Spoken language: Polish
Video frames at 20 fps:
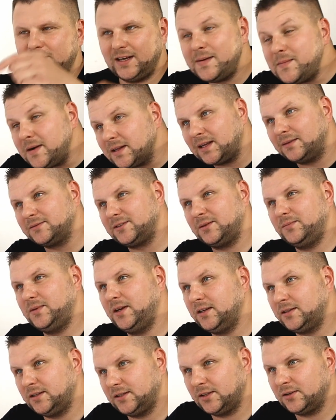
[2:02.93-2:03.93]
że nie ma tam tej
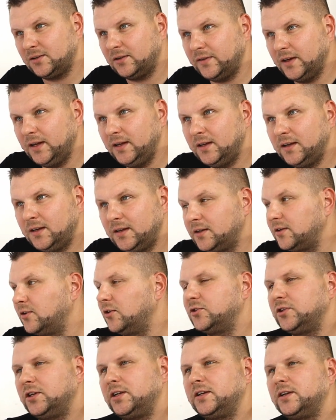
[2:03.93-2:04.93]
bili tytanowej,
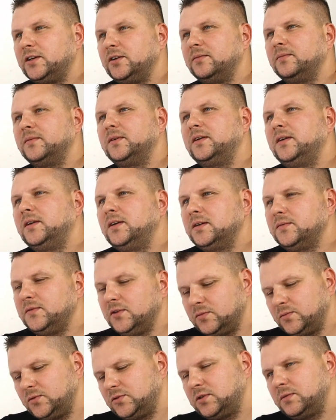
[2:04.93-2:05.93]
gorzej kryją.
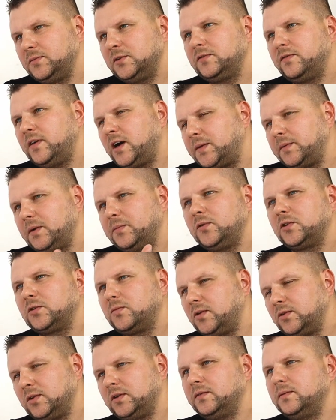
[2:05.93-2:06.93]
Więc muszę mieć farbę
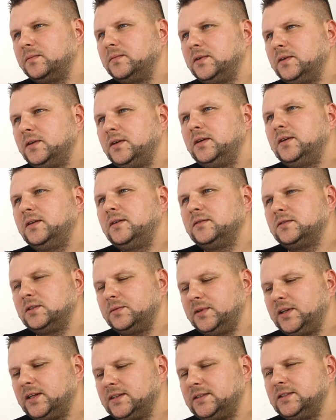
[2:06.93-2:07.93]
podkładową
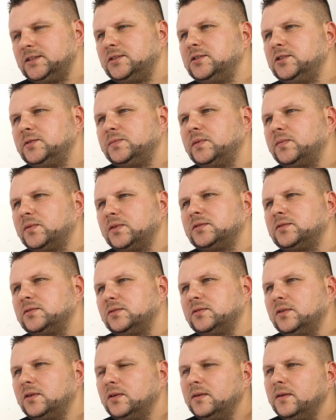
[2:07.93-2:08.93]
żeby nasycić po
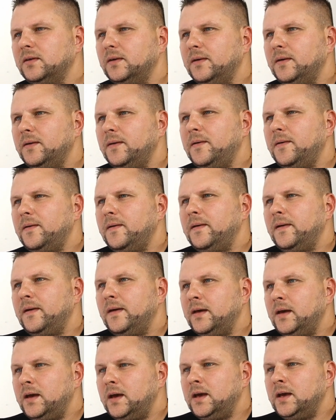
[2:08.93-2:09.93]
prostu to. Są też droższe, bo
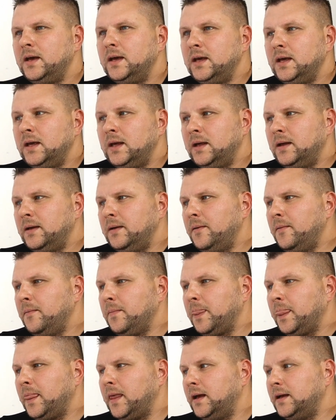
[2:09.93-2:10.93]
trzeba więcej pigmentu dać, żeby.
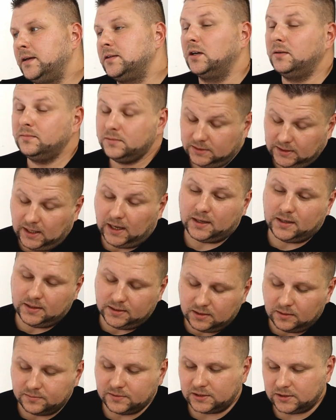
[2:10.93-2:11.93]
są, tak,
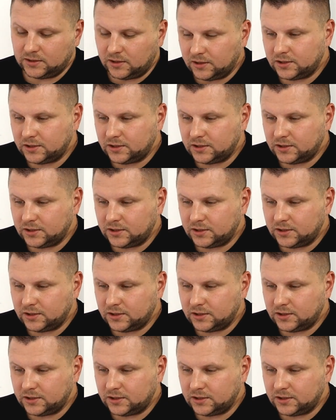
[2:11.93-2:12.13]
są też